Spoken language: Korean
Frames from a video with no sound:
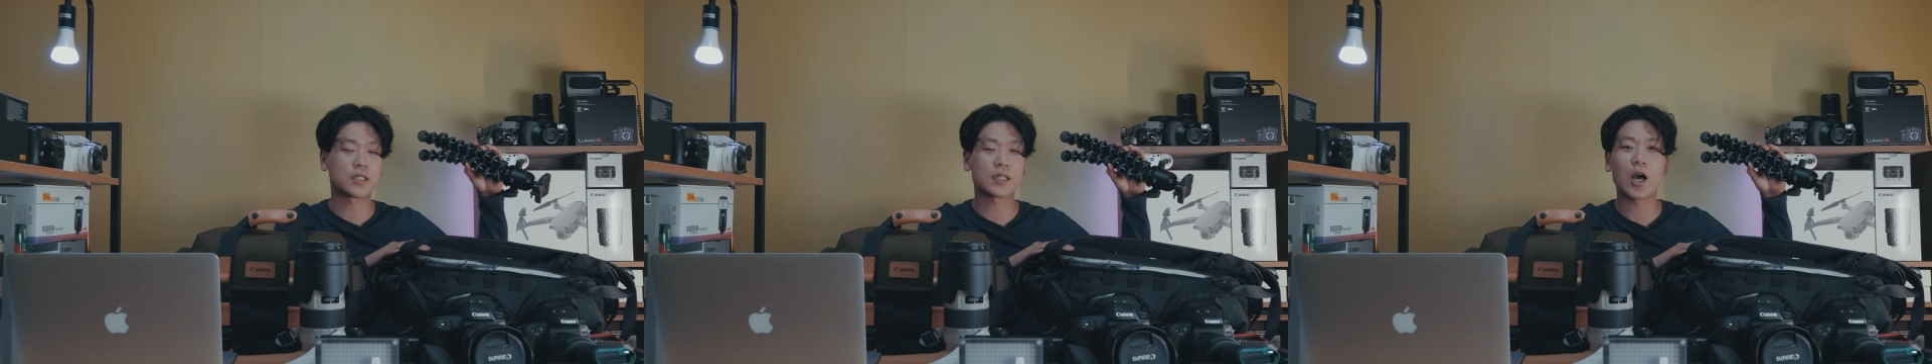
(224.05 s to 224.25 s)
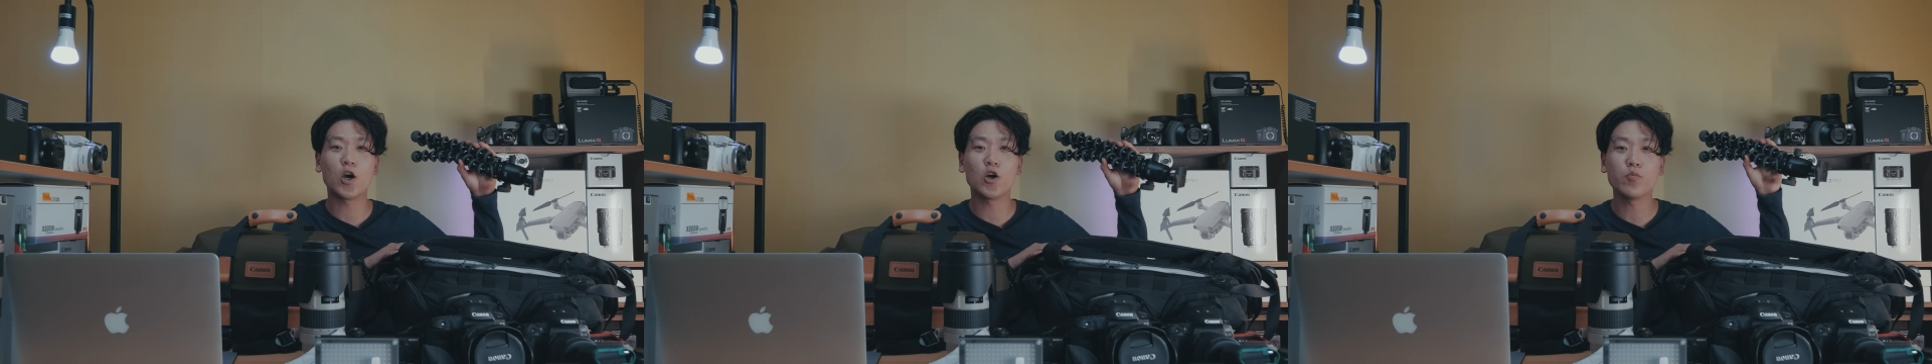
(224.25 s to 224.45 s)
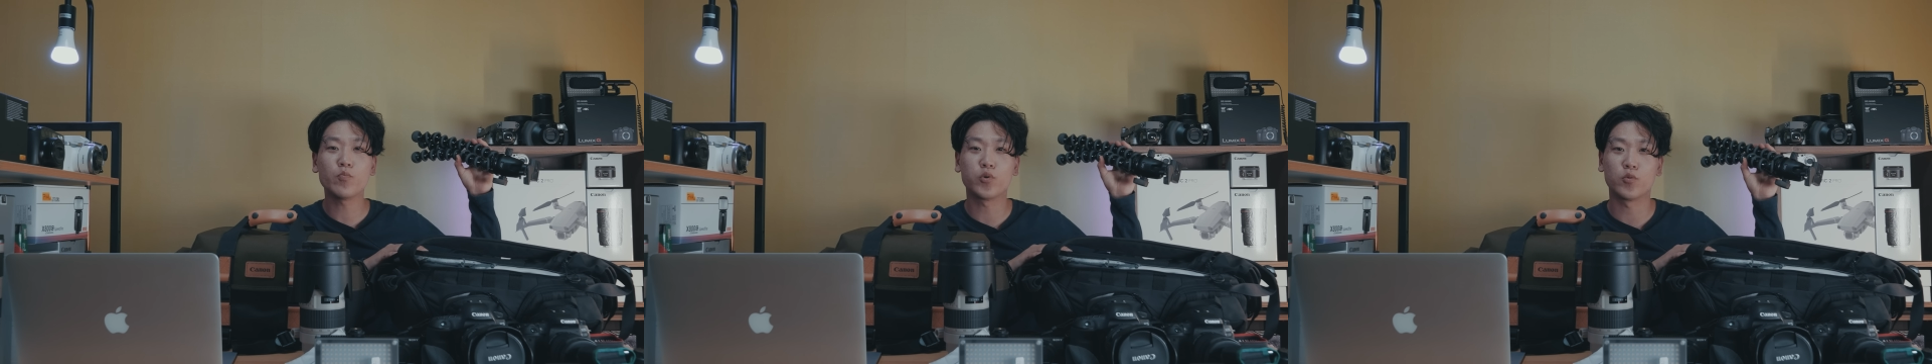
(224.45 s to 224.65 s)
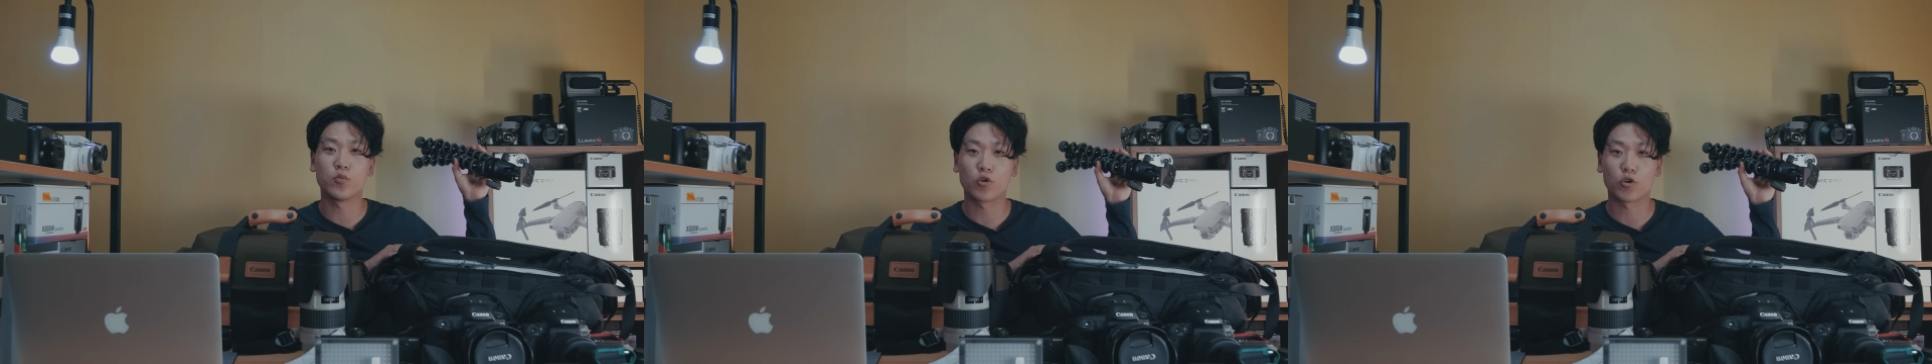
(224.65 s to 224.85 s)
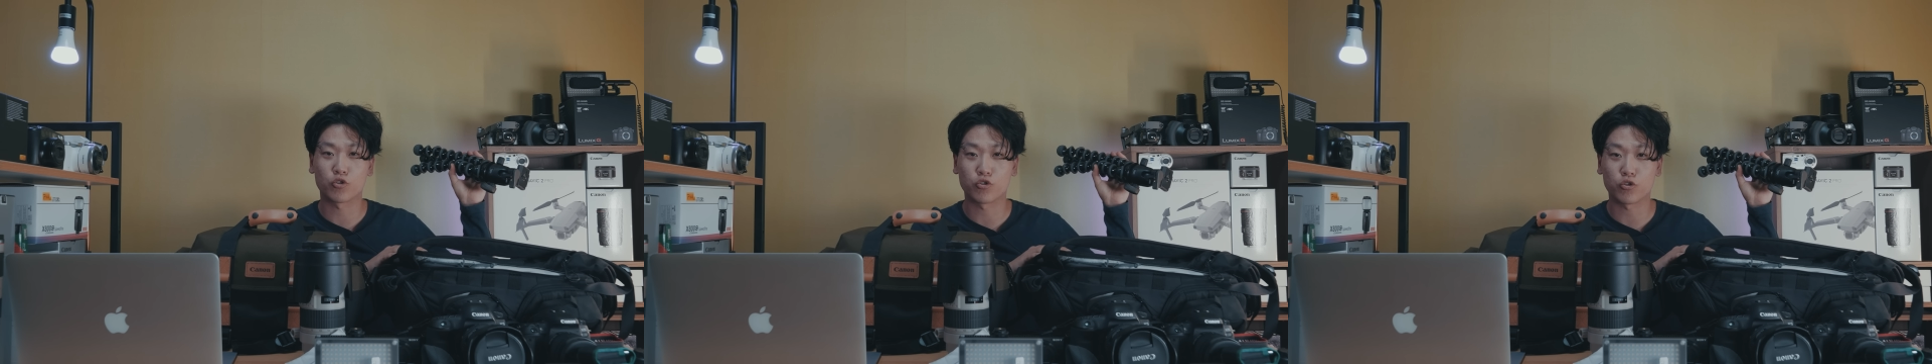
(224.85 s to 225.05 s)

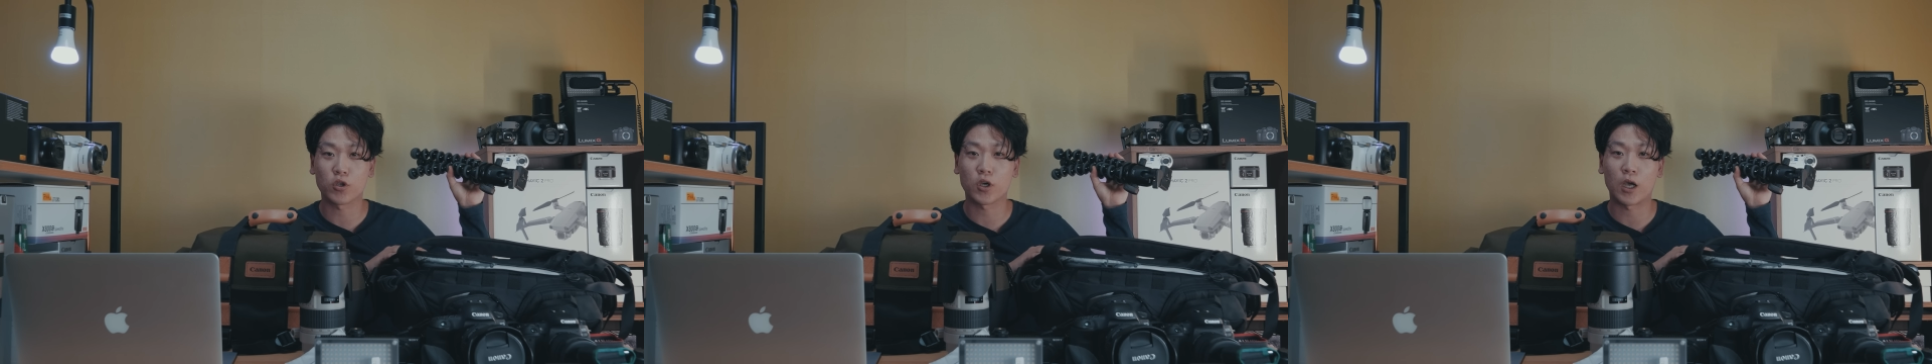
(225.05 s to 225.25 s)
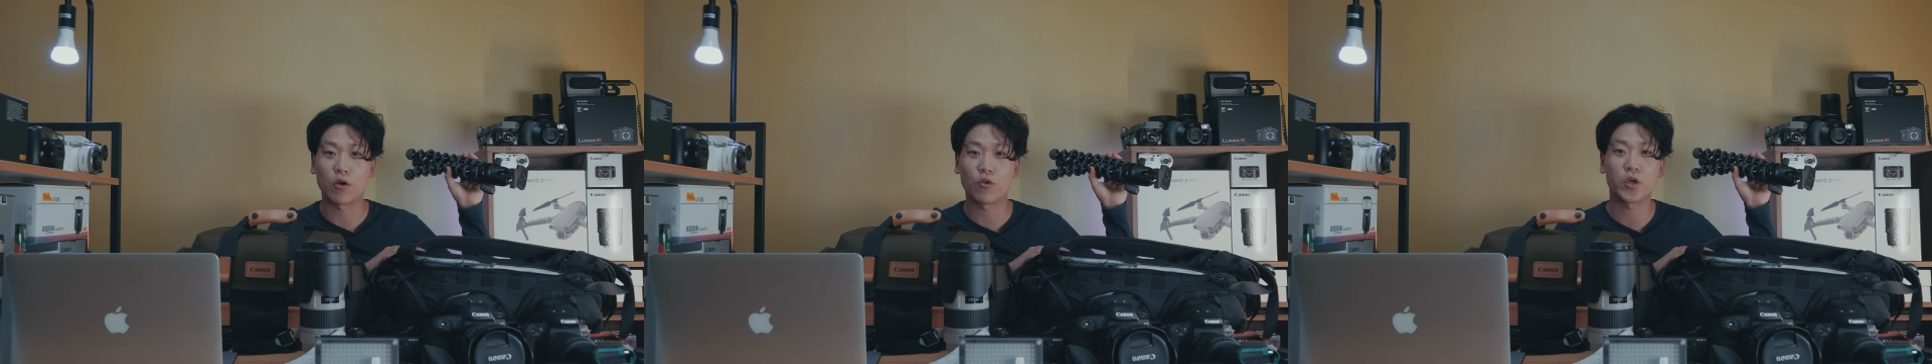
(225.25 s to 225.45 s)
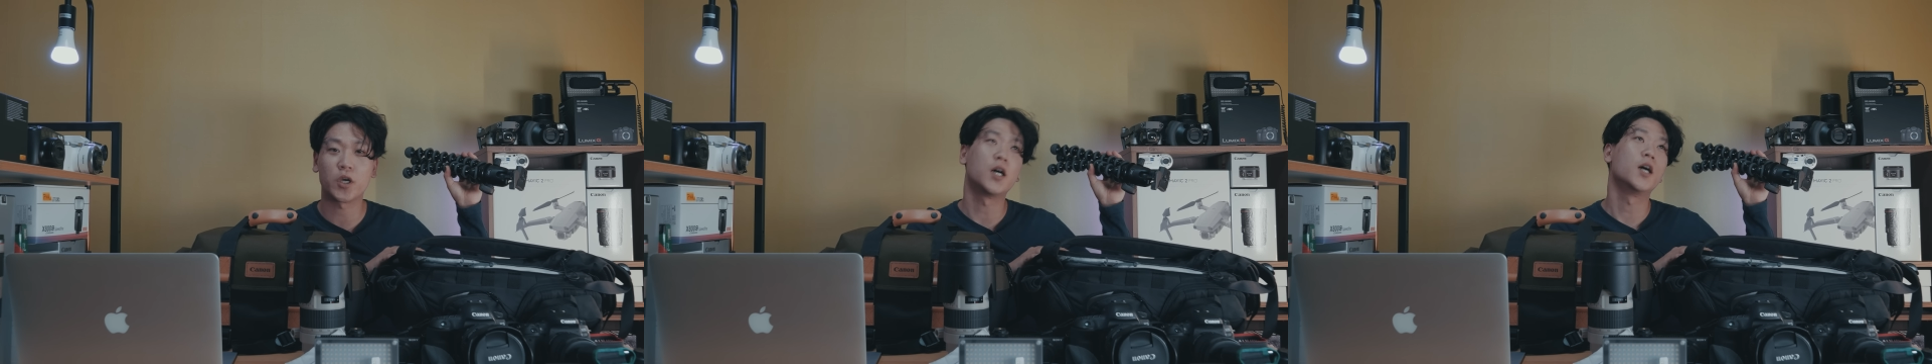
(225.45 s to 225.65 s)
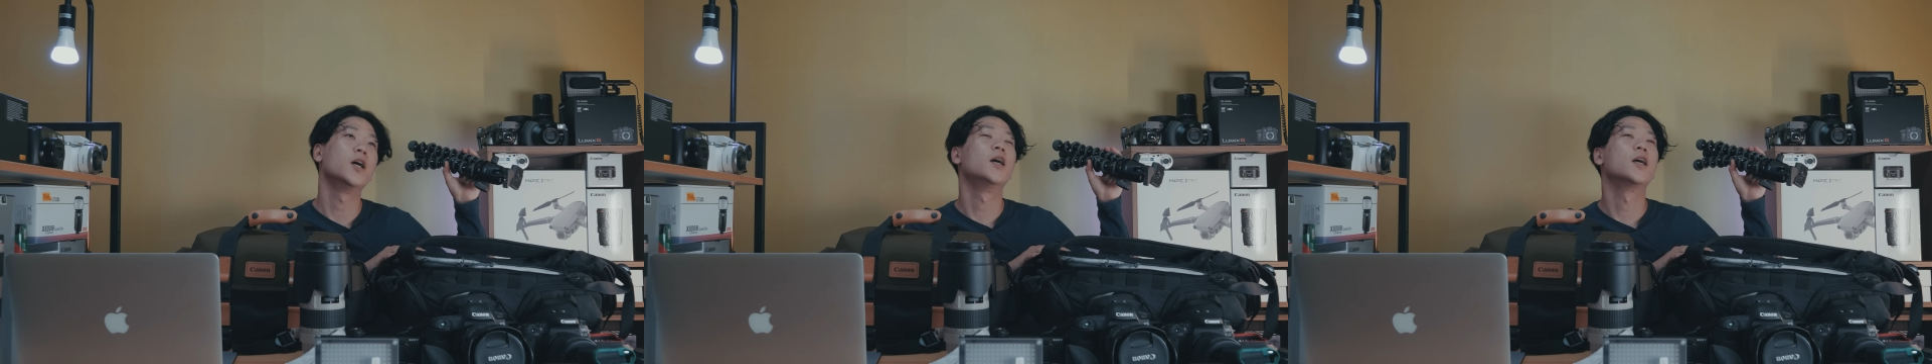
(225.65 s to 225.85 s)
사은품으로 주더라고요.